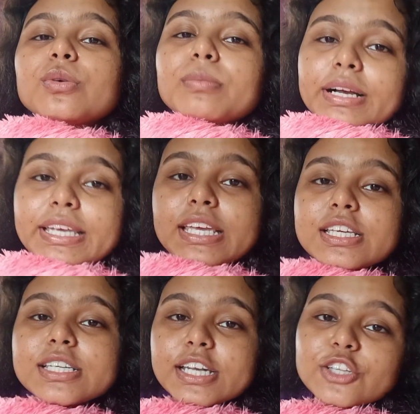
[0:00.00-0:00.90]
বা কী
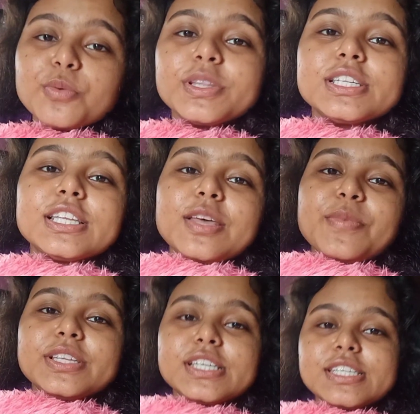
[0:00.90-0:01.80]
সেটাই তোমাদের সাথে
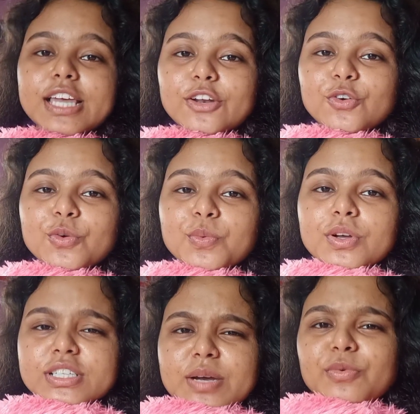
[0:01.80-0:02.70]
আমি আজকে শেয়ার করব
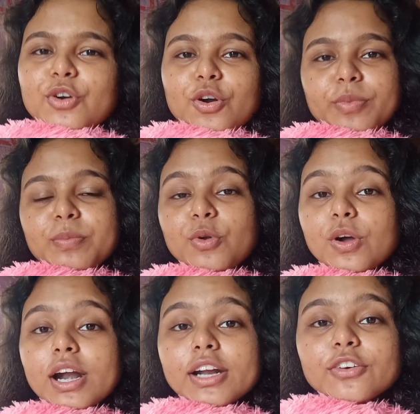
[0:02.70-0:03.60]
যেমন নর্মাল
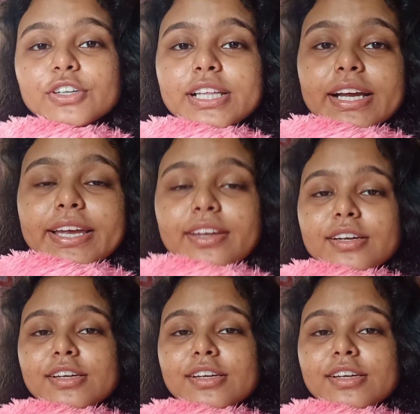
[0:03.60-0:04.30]
ব্লগাররা করে থাকে